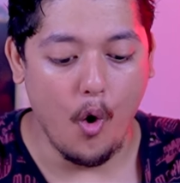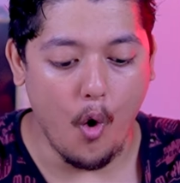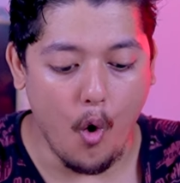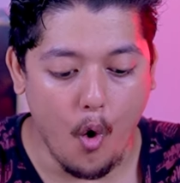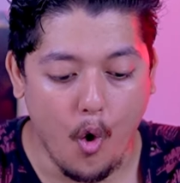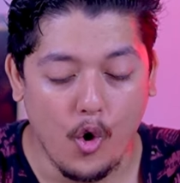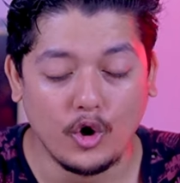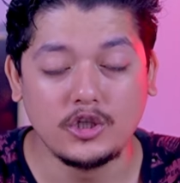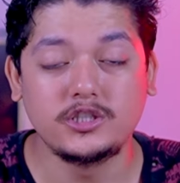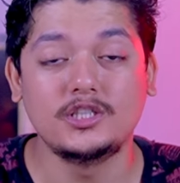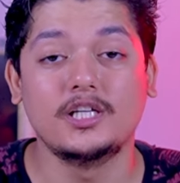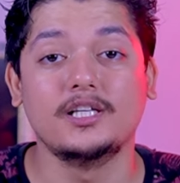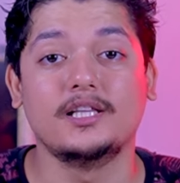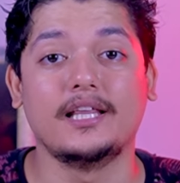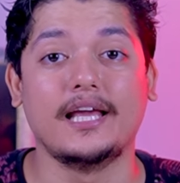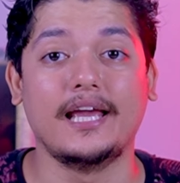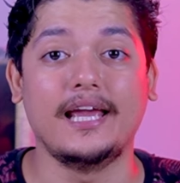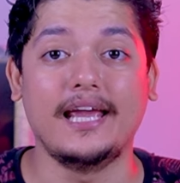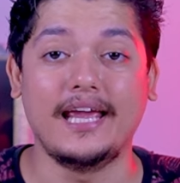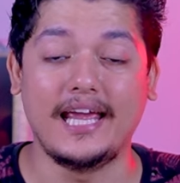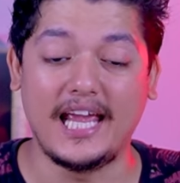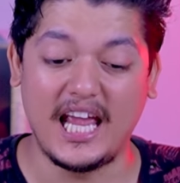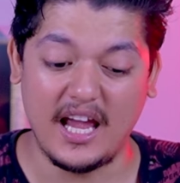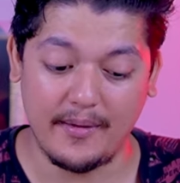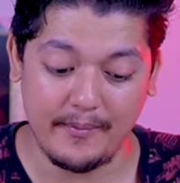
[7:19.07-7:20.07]
होस्ट थे
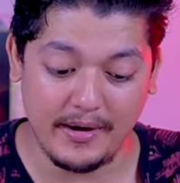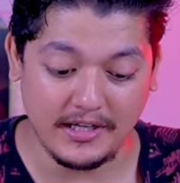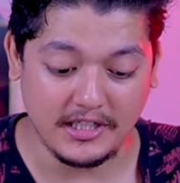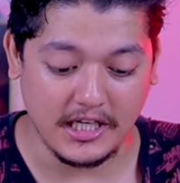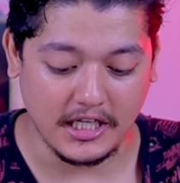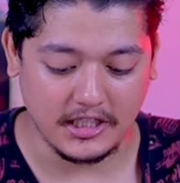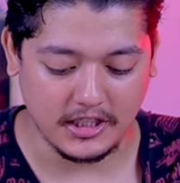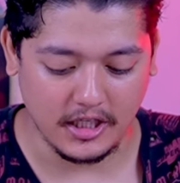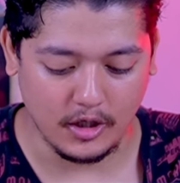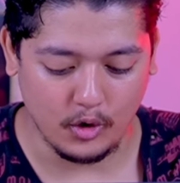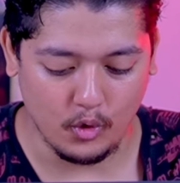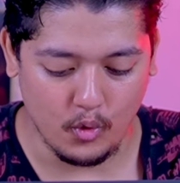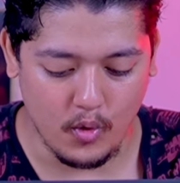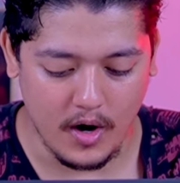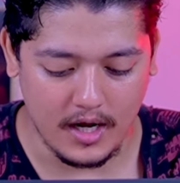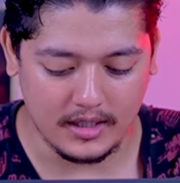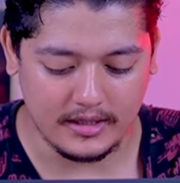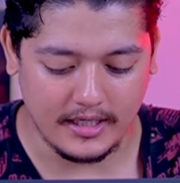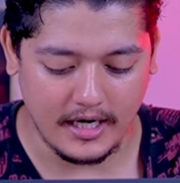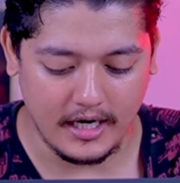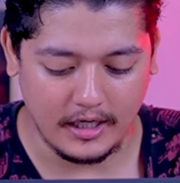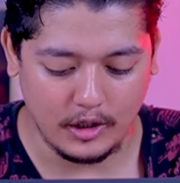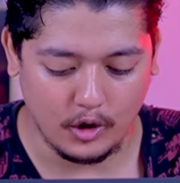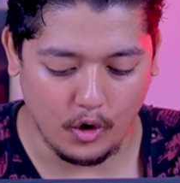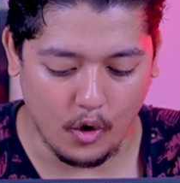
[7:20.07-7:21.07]
एम सेक्शन हुआ
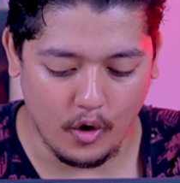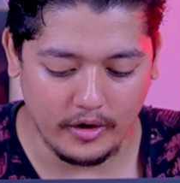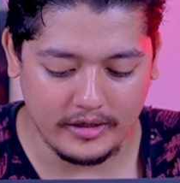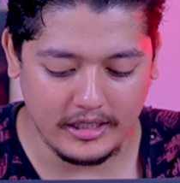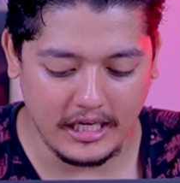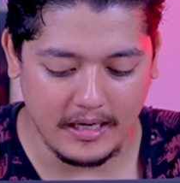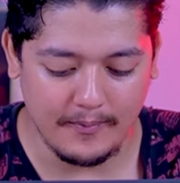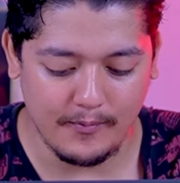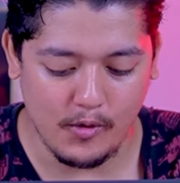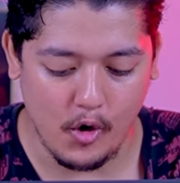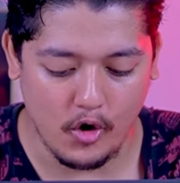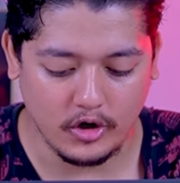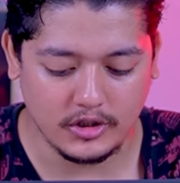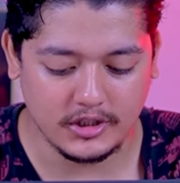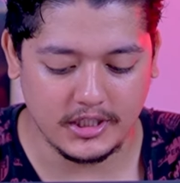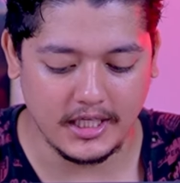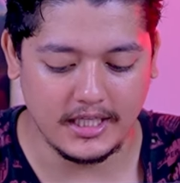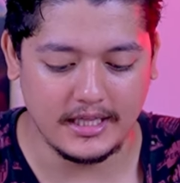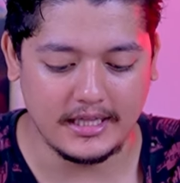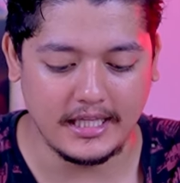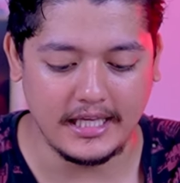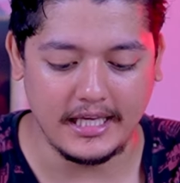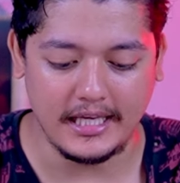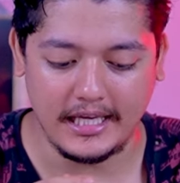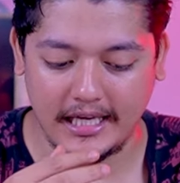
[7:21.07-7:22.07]
था टॉन की ब्लॉक
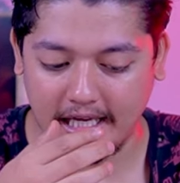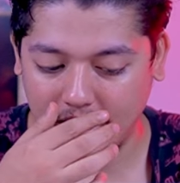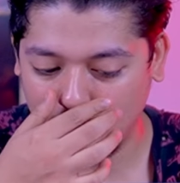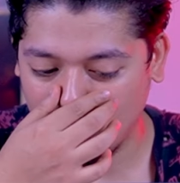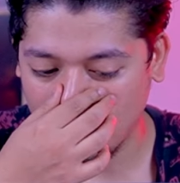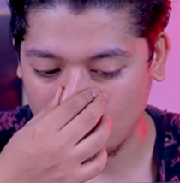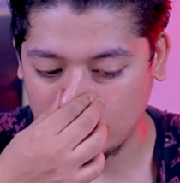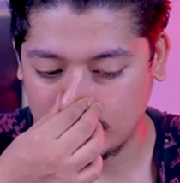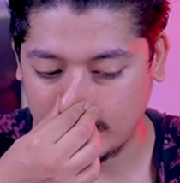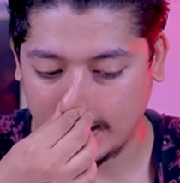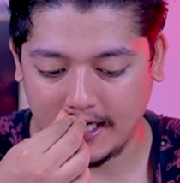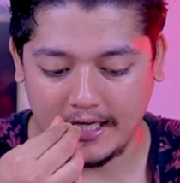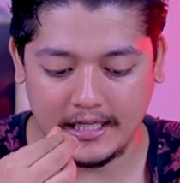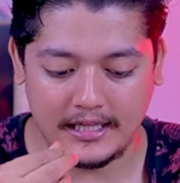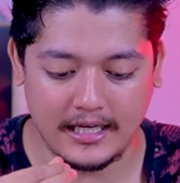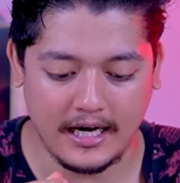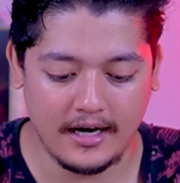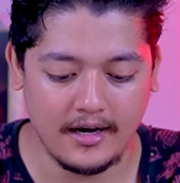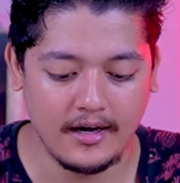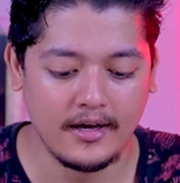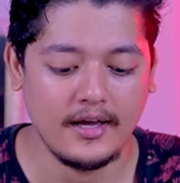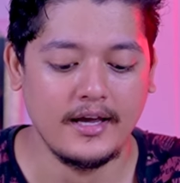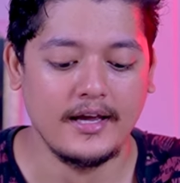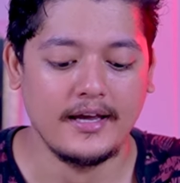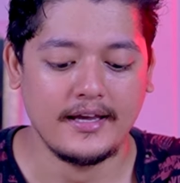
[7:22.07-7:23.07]
थी इको थ्री
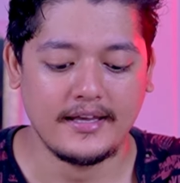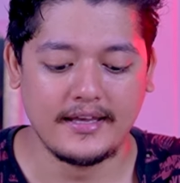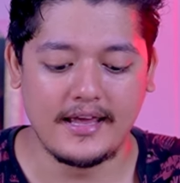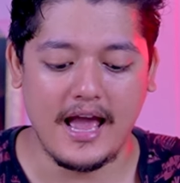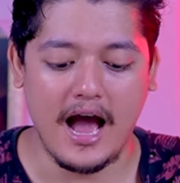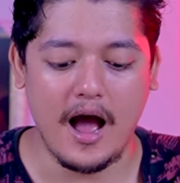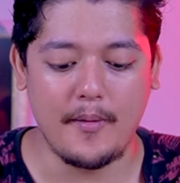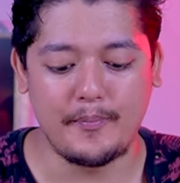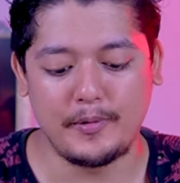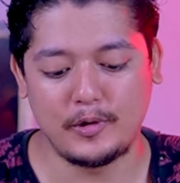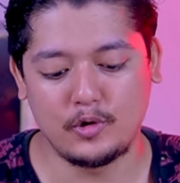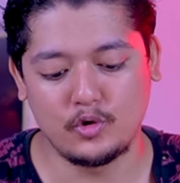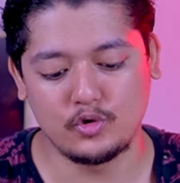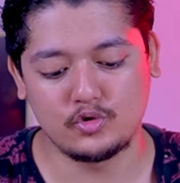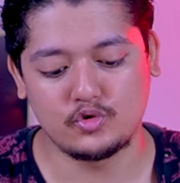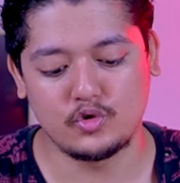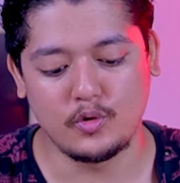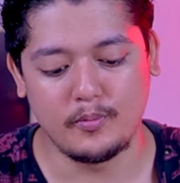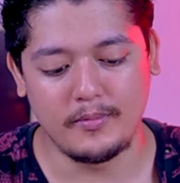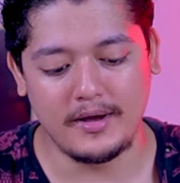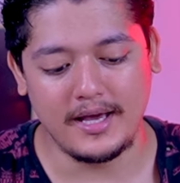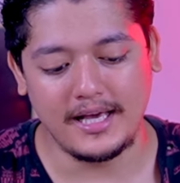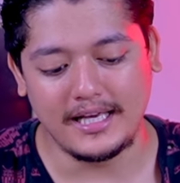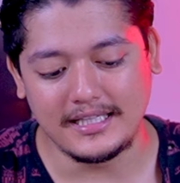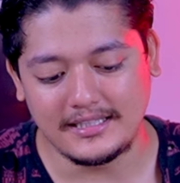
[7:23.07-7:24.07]
था यहाँ पे दोस्तों
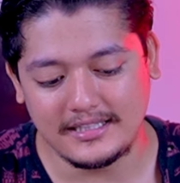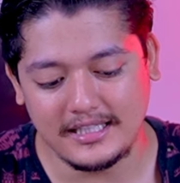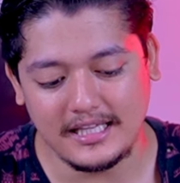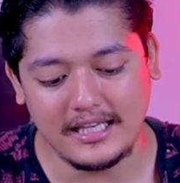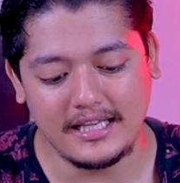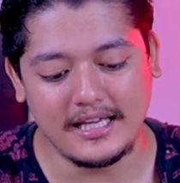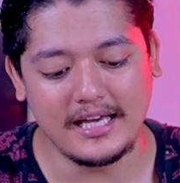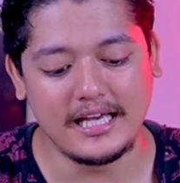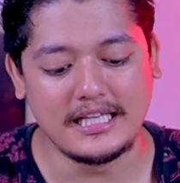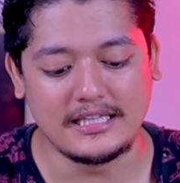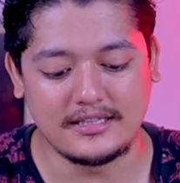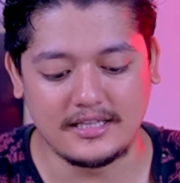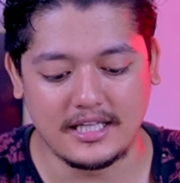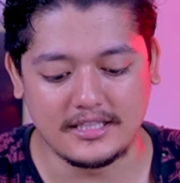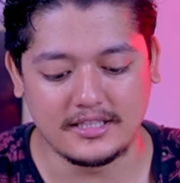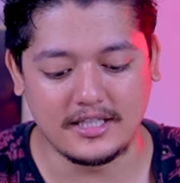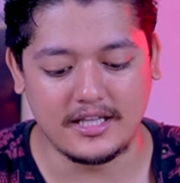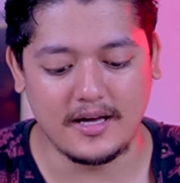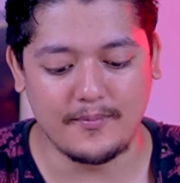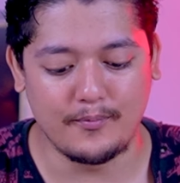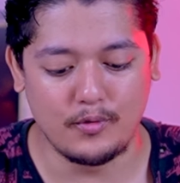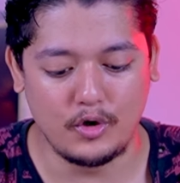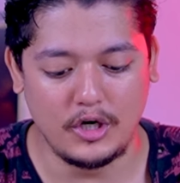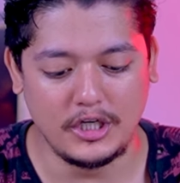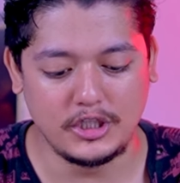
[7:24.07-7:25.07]
मैं इसीलिए इतना
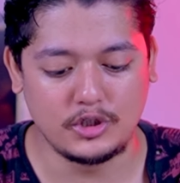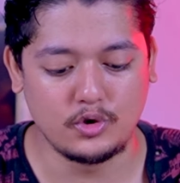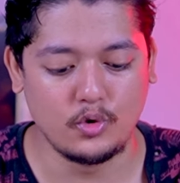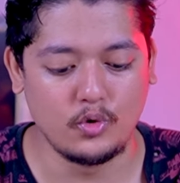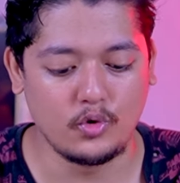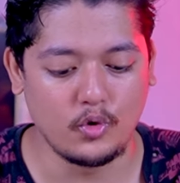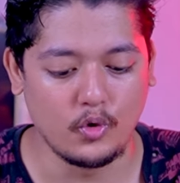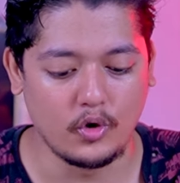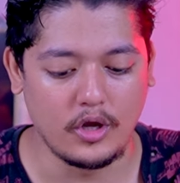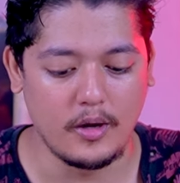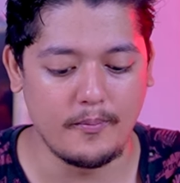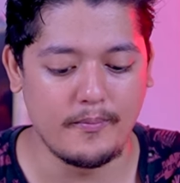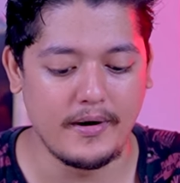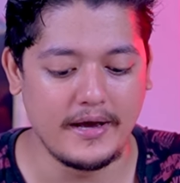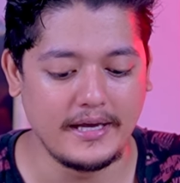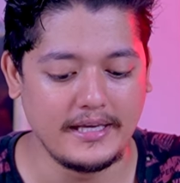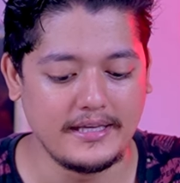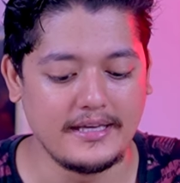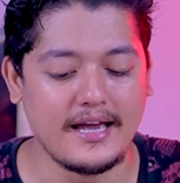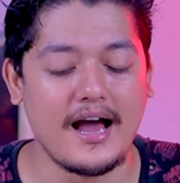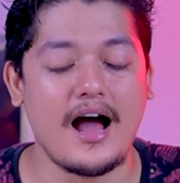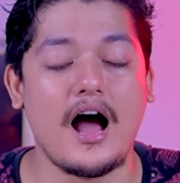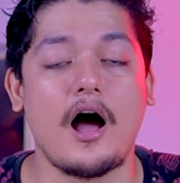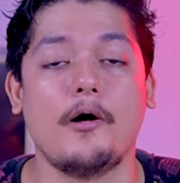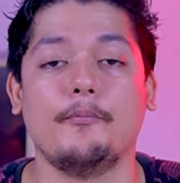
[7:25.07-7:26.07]
ज्यादा बुलिश हूं क्योंकि भाई
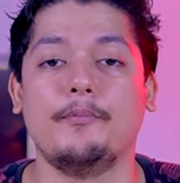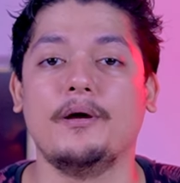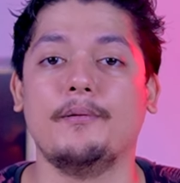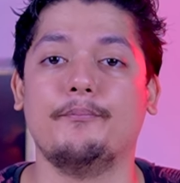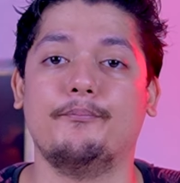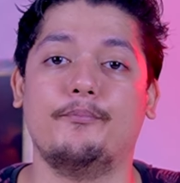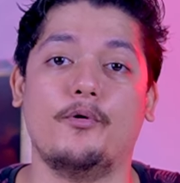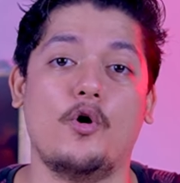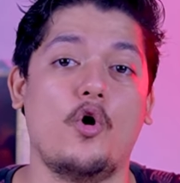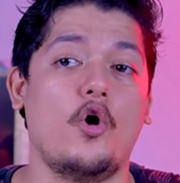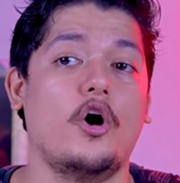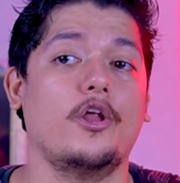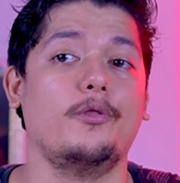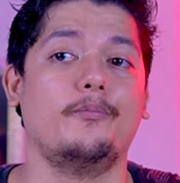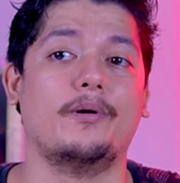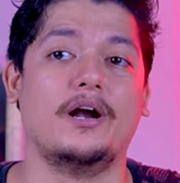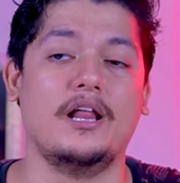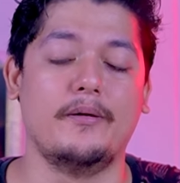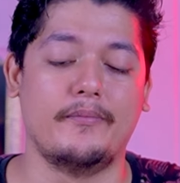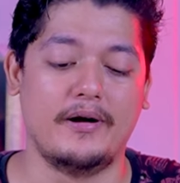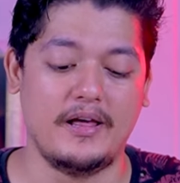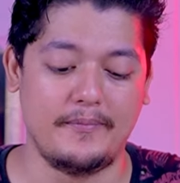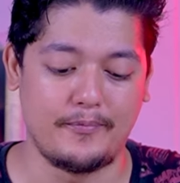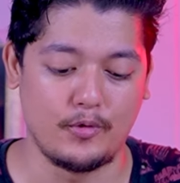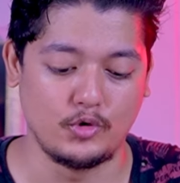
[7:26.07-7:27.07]
यहां पे बहुत
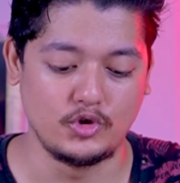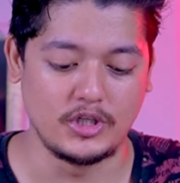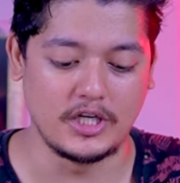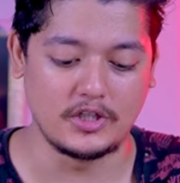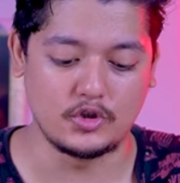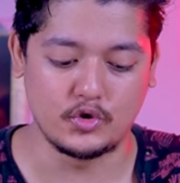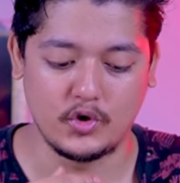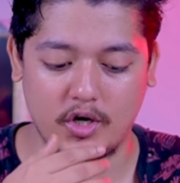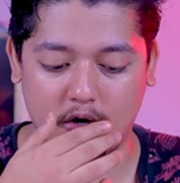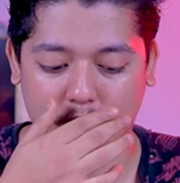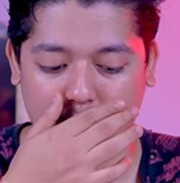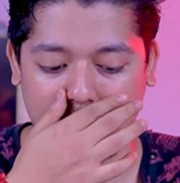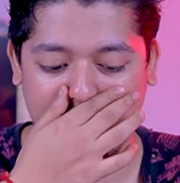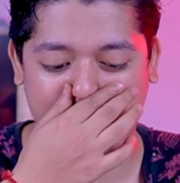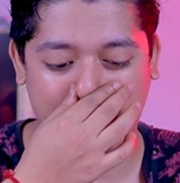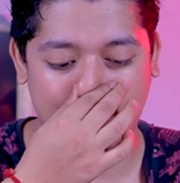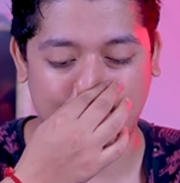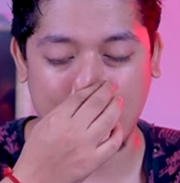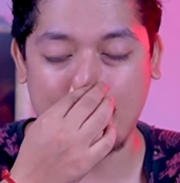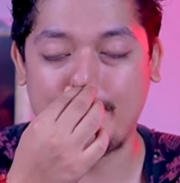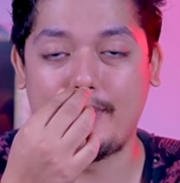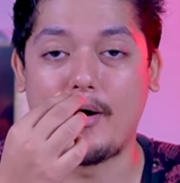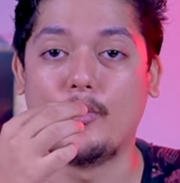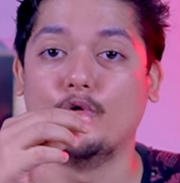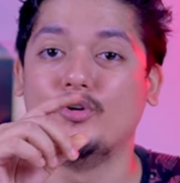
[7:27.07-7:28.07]
बड़े बड़े प्रोजेक्ट जो है वो यहां
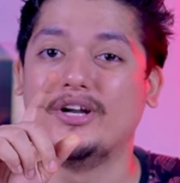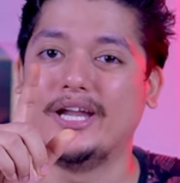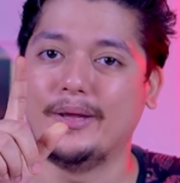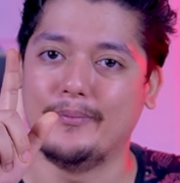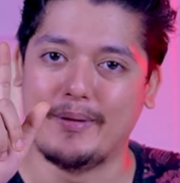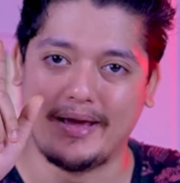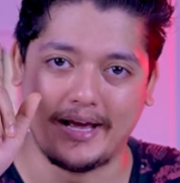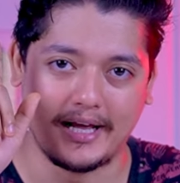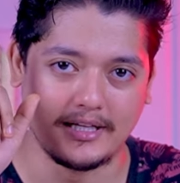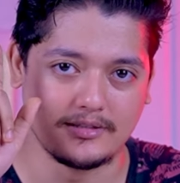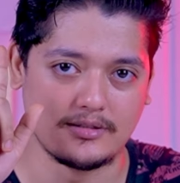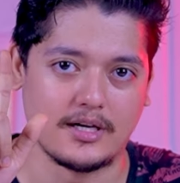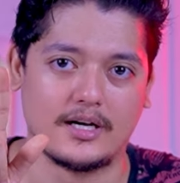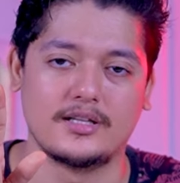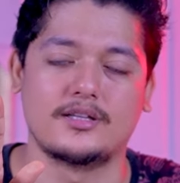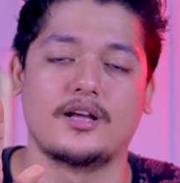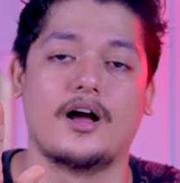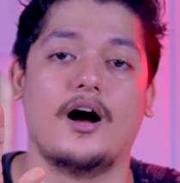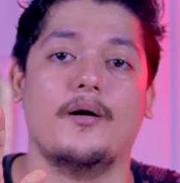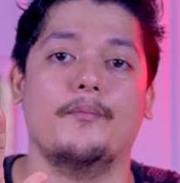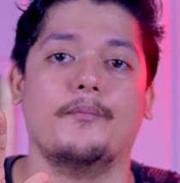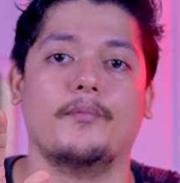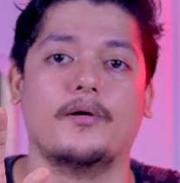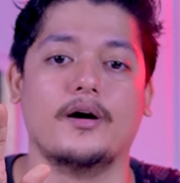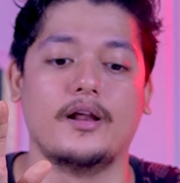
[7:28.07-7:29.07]
पे बाउंटी बे के साथ
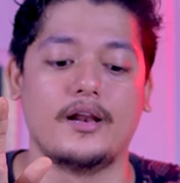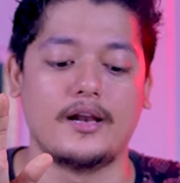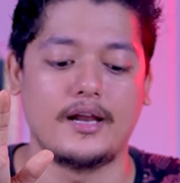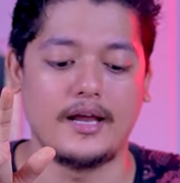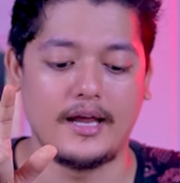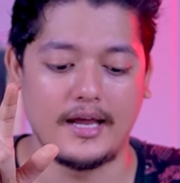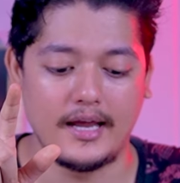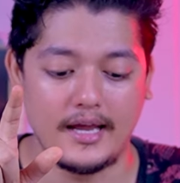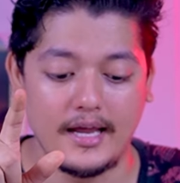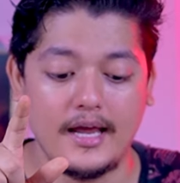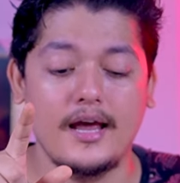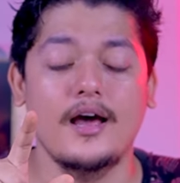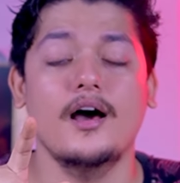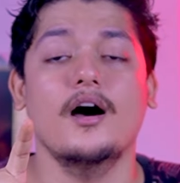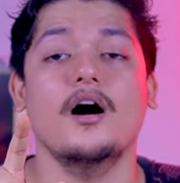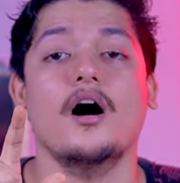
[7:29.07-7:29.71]
काम कर रहे हैं